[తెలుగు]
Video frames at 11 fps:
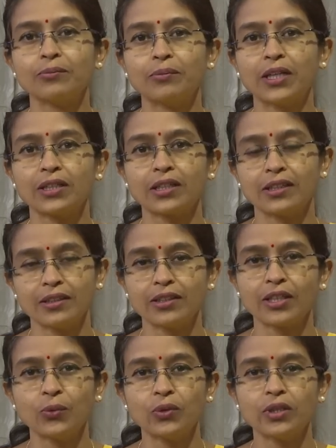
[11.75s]

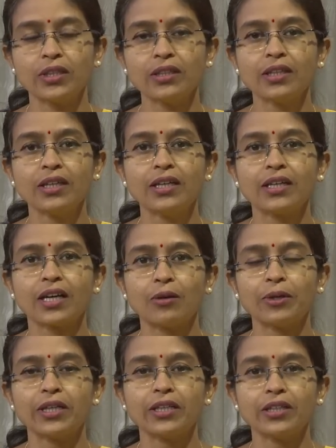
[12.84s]
మనకందరికీ ఉంది
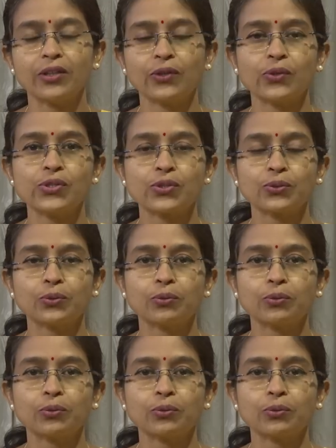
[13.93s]
కాబట్టి ఈరోజు